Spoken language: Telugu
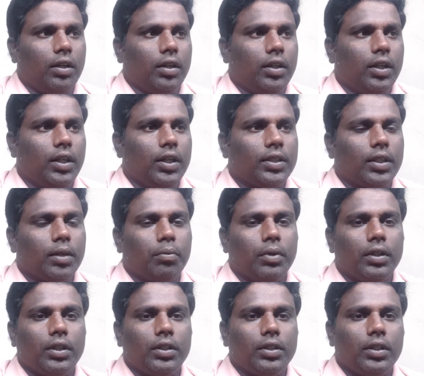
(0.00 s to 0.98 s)
దీనికి
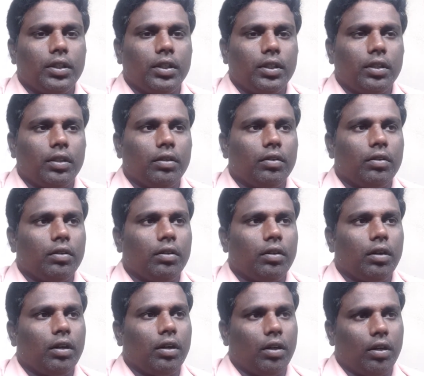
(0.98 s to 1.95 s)
సంబంధించి
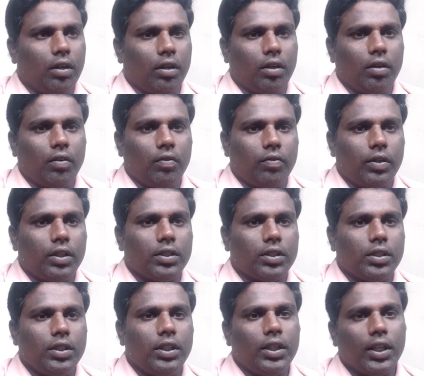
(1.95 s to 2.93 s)
ఫ్రెండ్స్
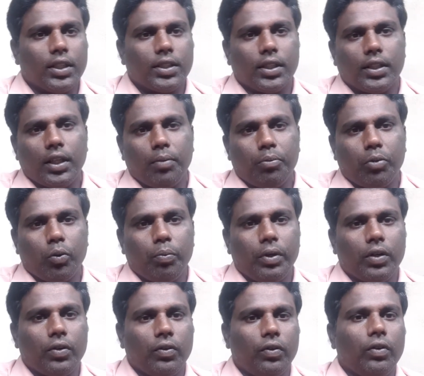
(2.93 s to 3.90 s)
డీటెయిల్స్ అయితే ఇప్పుడు
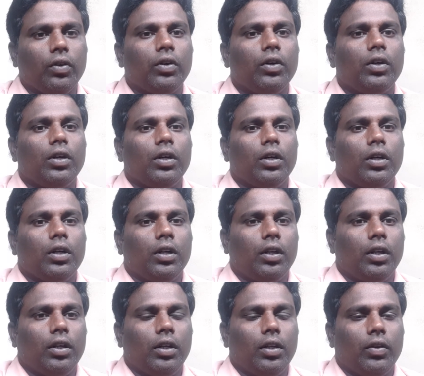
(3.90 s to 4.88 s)
మీకు
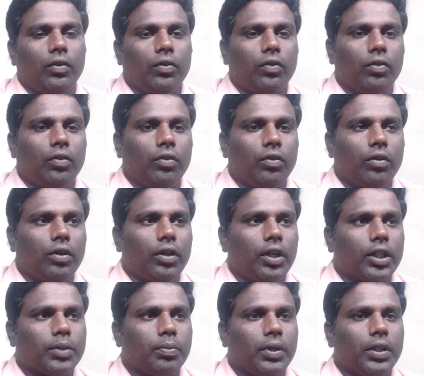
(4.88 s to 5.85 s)
నేను
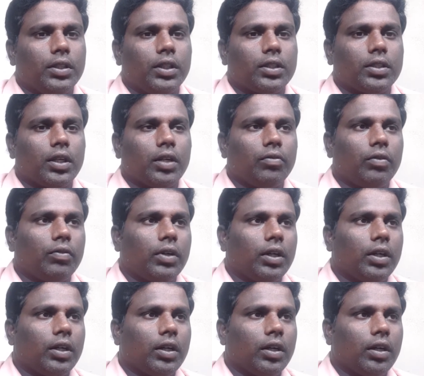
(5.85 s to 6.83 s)
ఎక్స్ప్లెయిన్ చేస్తాను
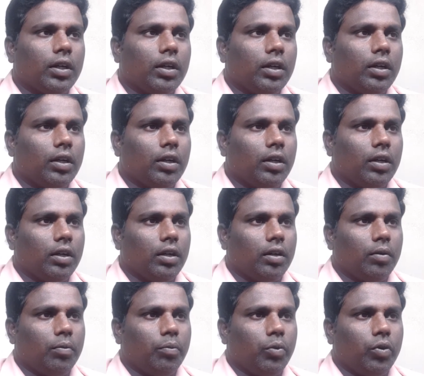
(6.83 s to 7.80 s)
వివరంగా
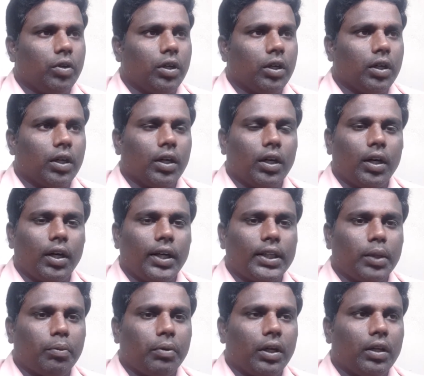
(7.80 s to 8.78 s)
ముఖ్యంగా
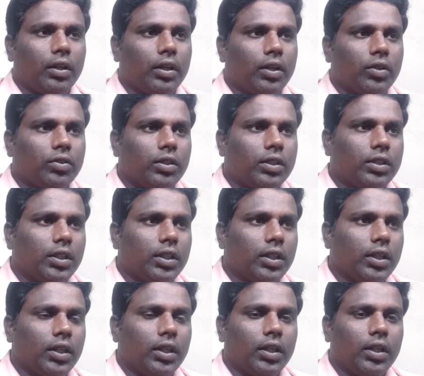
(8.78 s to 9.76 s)
హైదరాబాద్కి వచ్చేసి
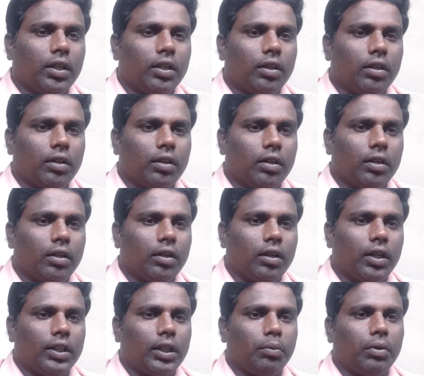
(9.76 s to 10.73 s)

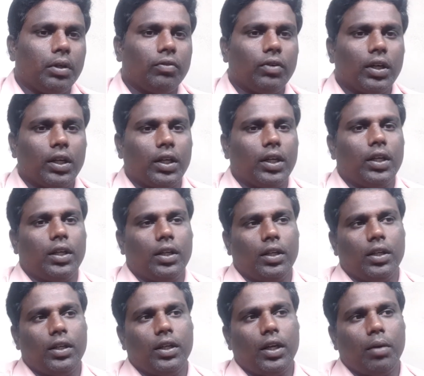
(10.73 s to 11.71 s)
హైదరాబాద్ వారికి
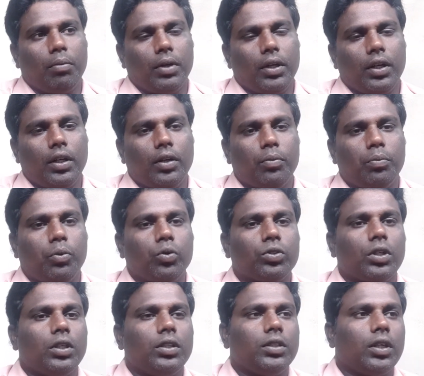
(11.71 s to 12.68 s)
యాభై ఏడు
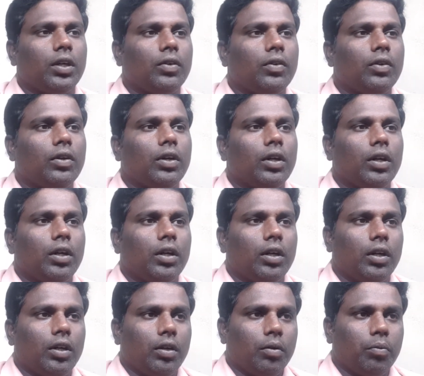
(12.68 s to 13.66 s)
పోస్టులు ఇచ్చారు
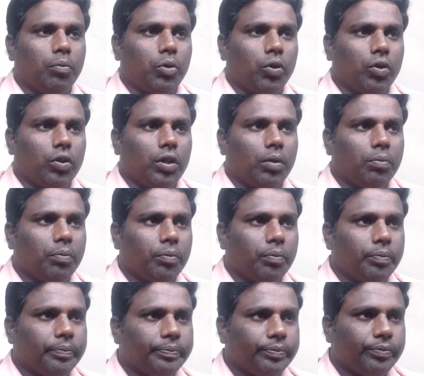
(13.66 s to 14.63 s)
మొత్తం
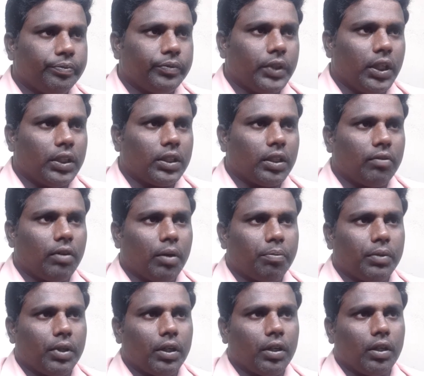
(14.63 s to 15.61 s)

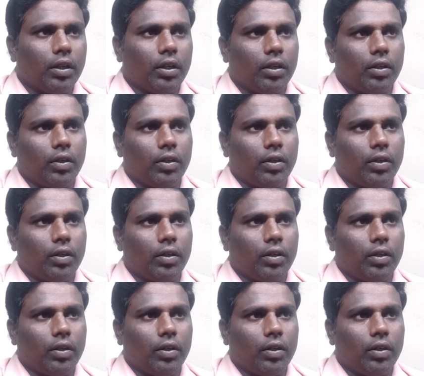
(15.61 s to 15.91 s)
దేశవ్యాప్తంగా